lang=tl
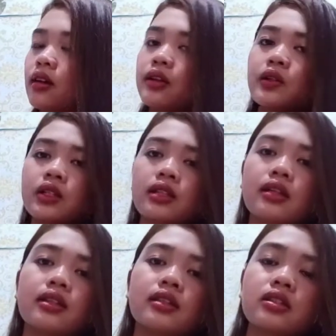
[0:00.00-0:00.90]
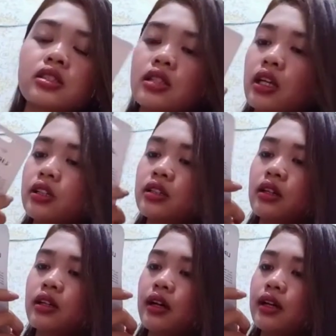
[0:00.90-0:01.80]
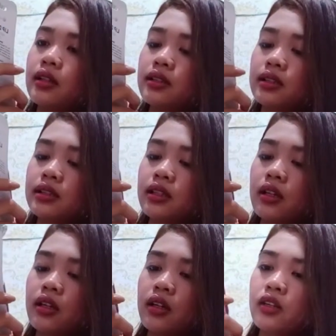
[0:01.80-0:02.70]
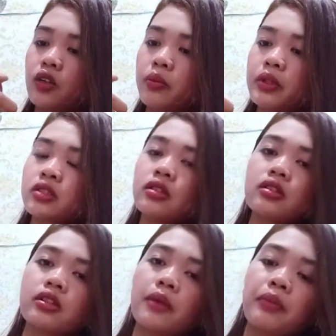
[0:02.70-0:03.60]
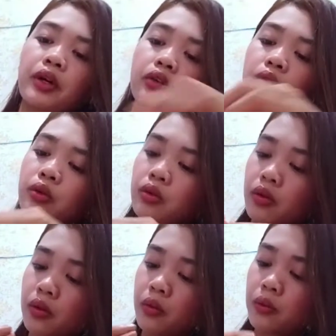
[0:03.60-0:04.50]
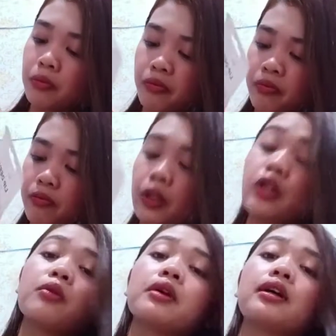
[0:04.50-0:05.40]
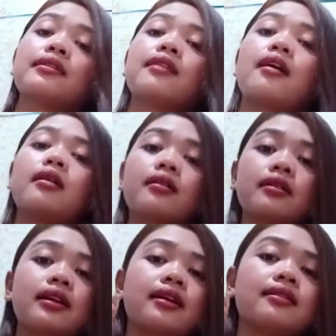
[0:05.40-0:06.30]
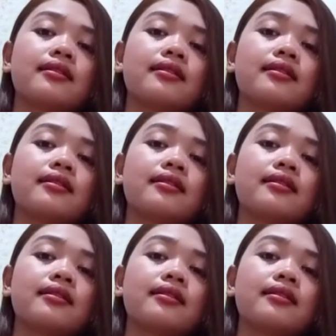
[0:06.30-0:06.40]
ano niya, ng shade niya, guys. pa siya na-try, pero feel ko maganda. Ayan.